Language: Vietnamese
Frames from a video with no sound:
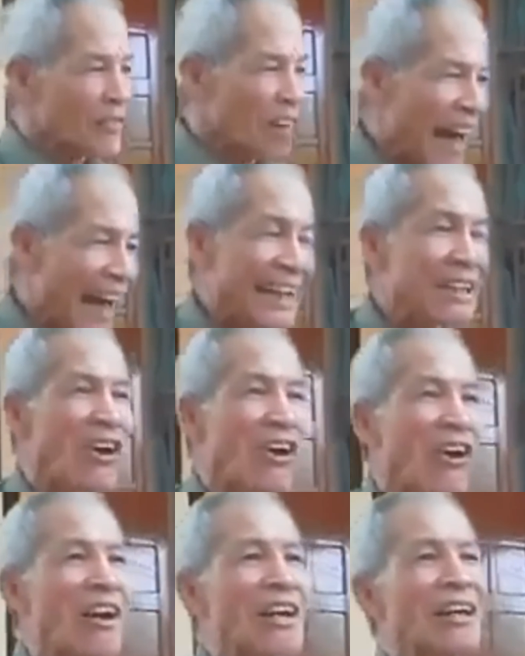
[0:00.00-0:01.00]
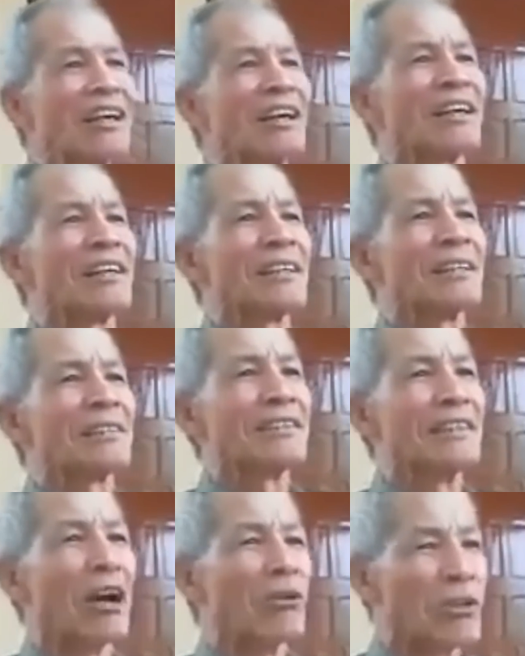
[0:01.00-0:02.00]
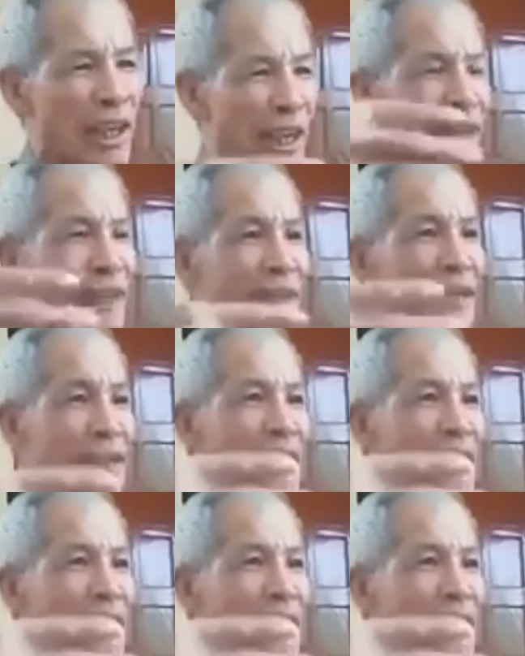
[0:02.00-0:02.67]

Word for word: phải có nhiều người ừ.